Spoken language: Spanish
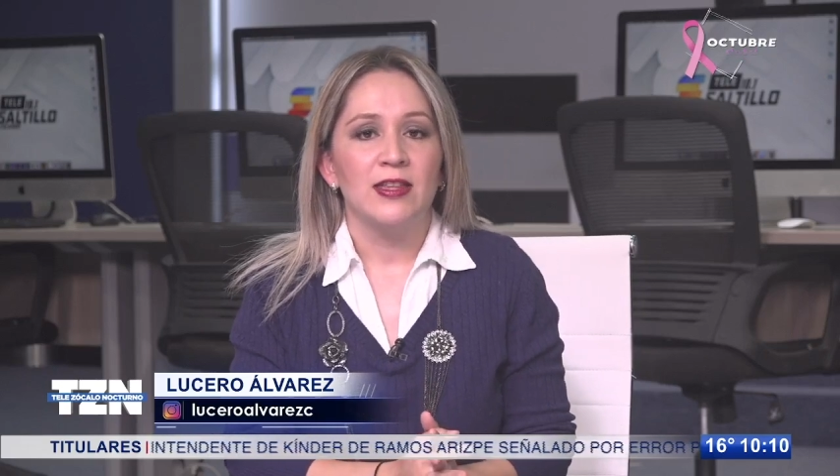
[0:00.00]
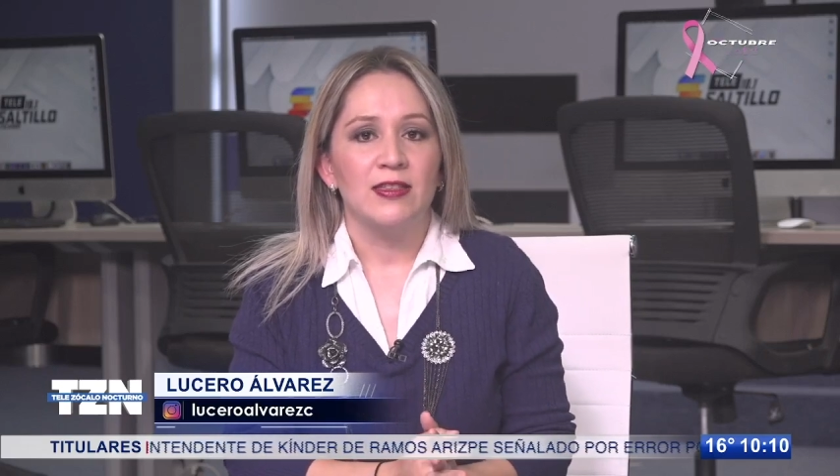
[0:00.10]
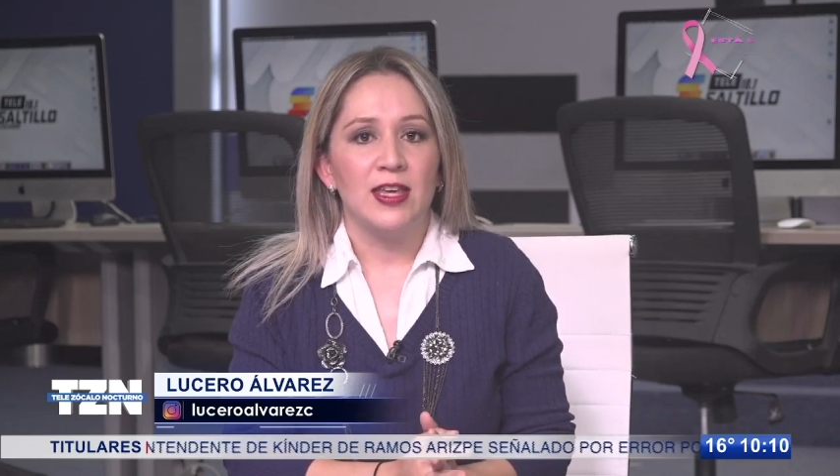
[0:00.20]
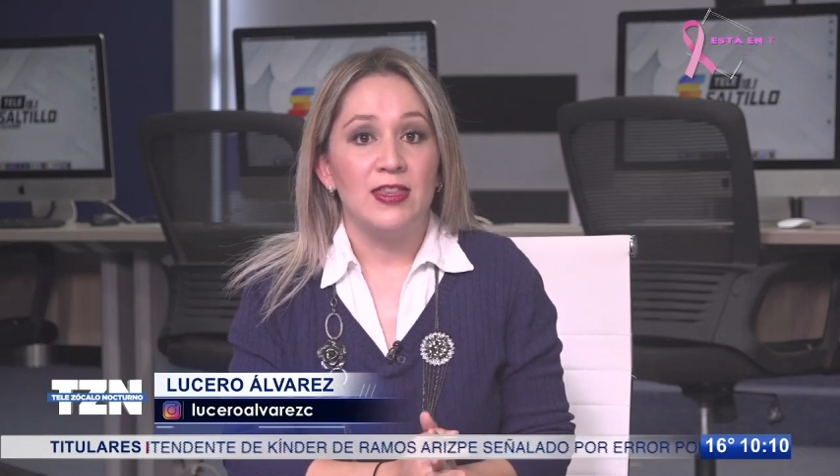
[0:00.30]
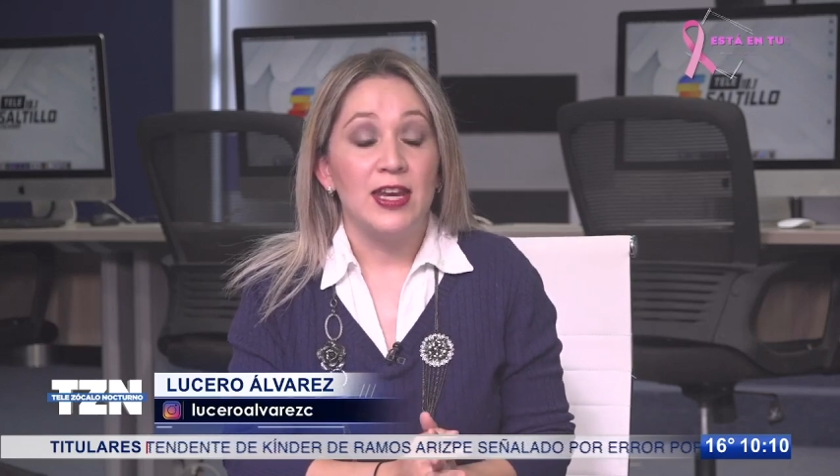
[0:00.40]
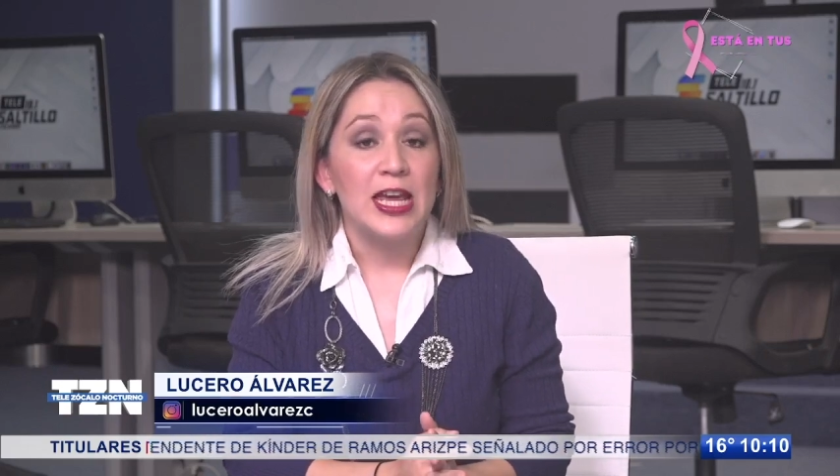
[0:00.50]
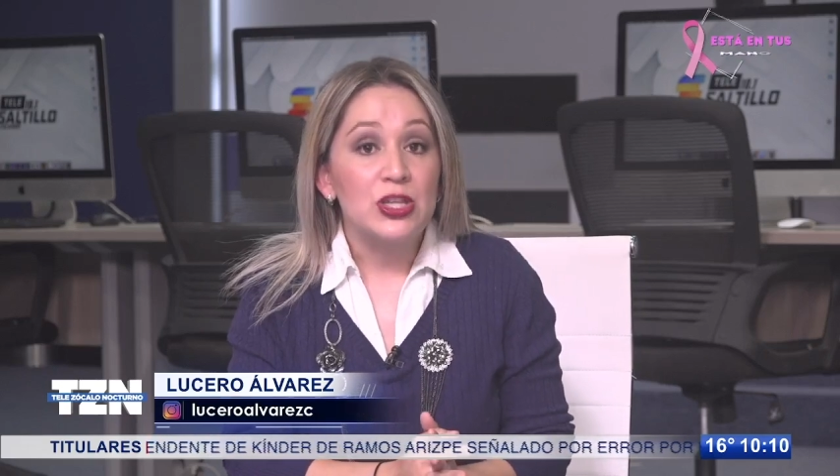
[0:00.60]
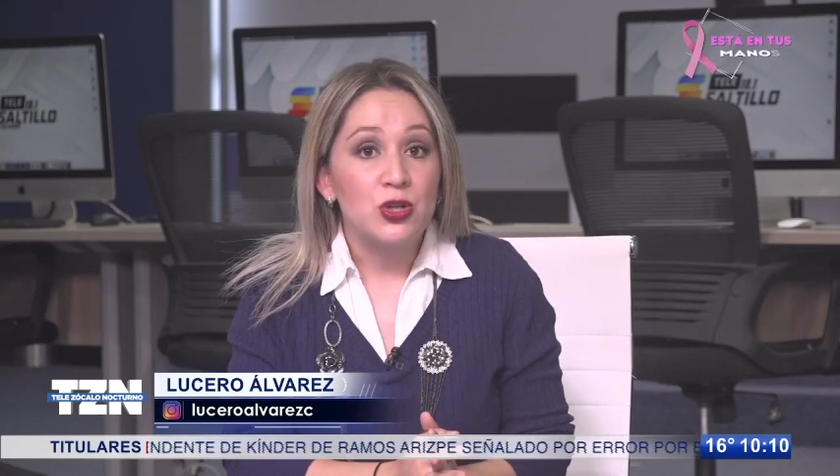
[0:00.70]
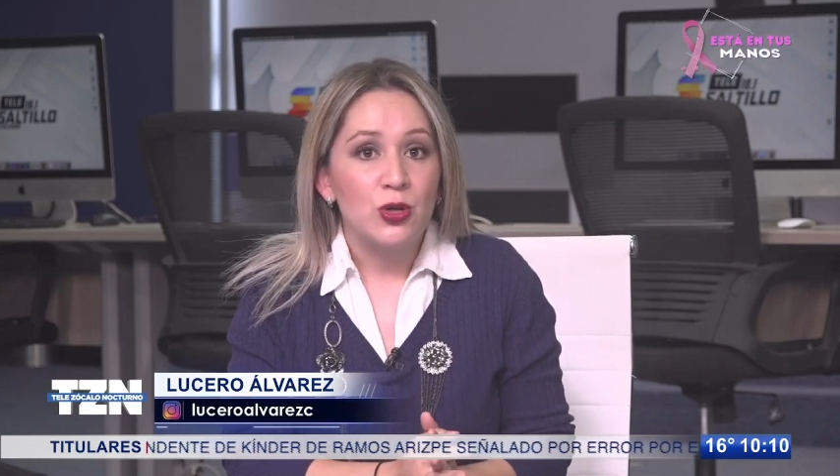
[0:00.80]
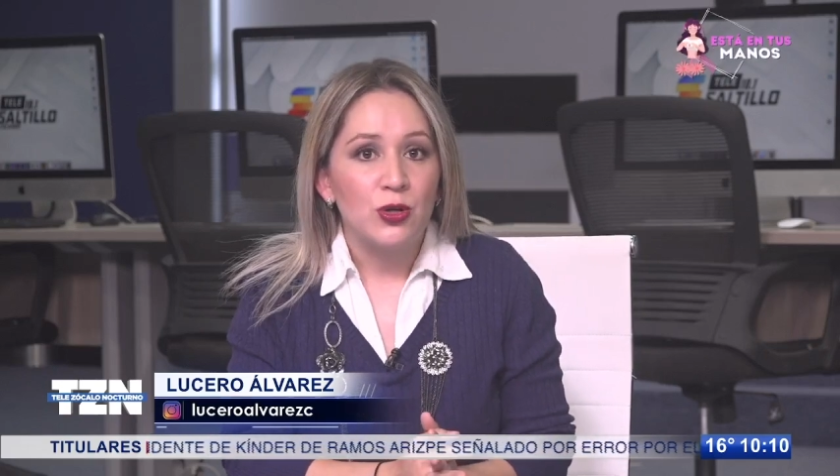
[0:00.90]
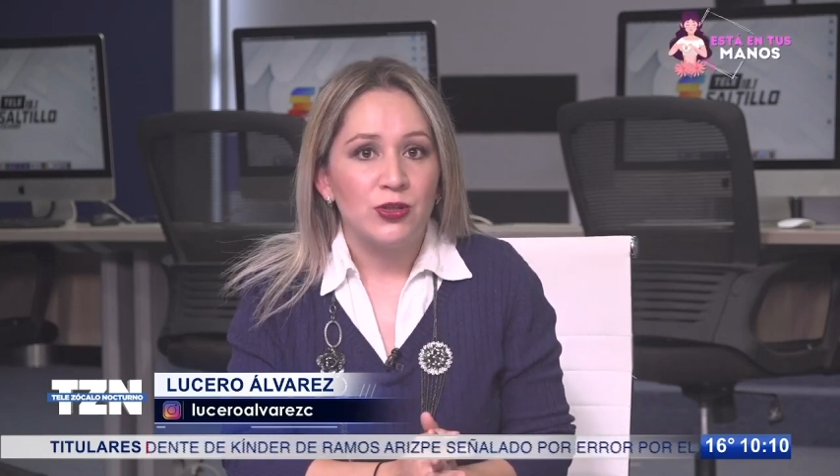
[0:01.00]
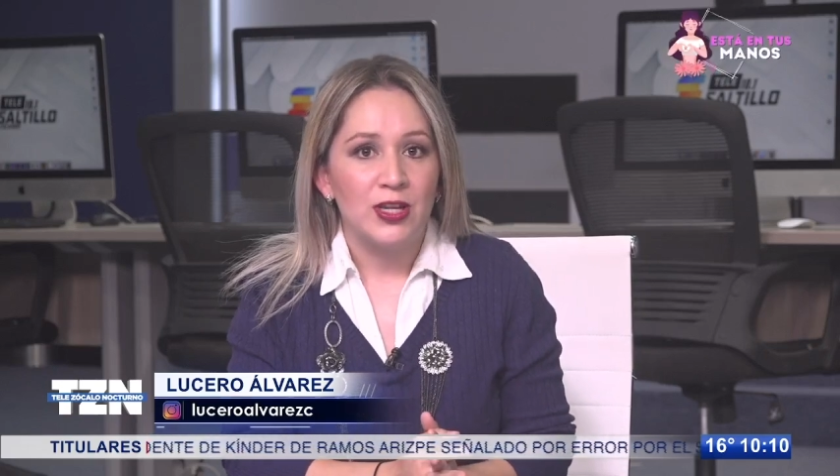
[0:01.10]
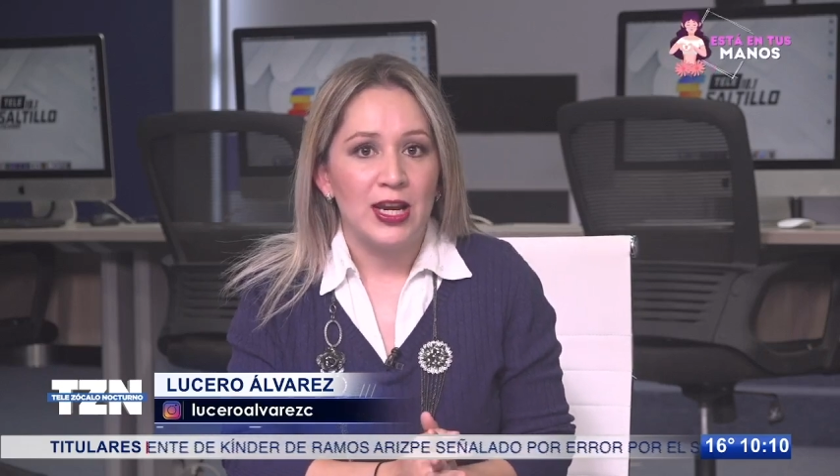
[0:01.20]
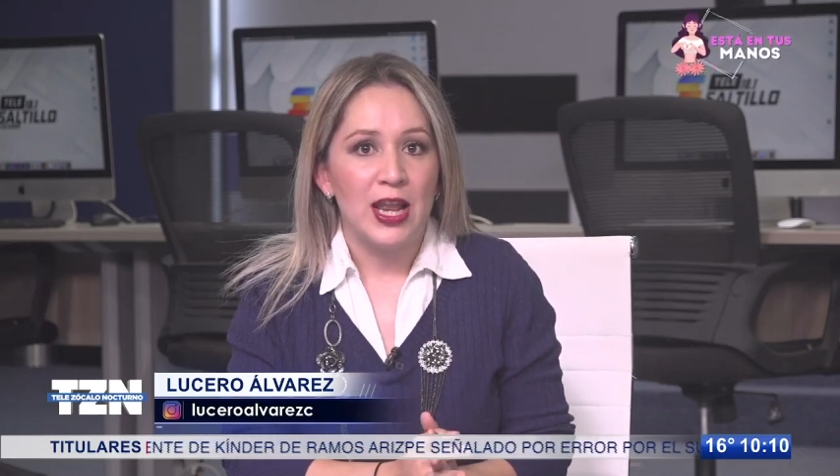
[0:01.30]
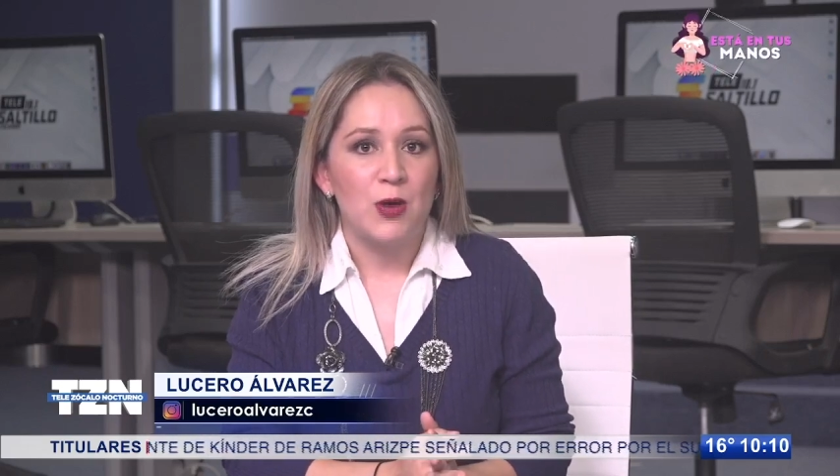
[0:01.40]
de Derecho
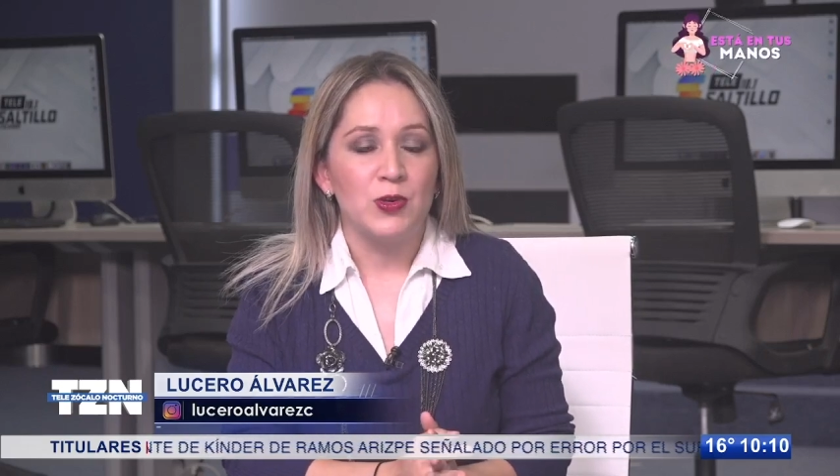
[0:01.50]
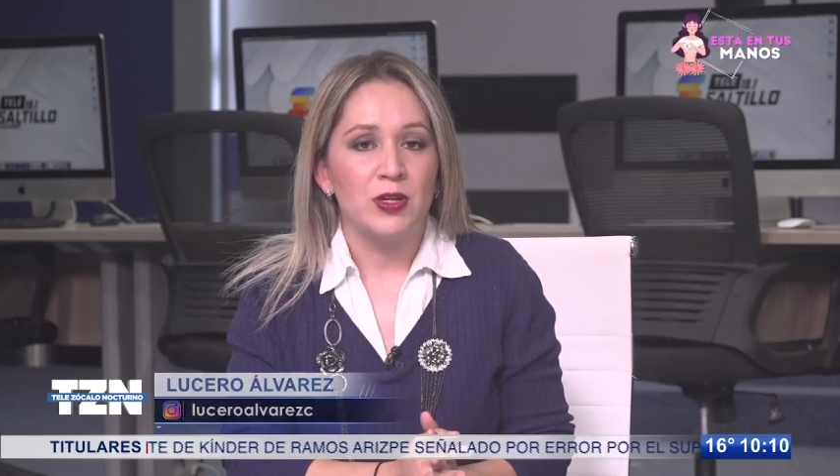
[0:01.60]
de la,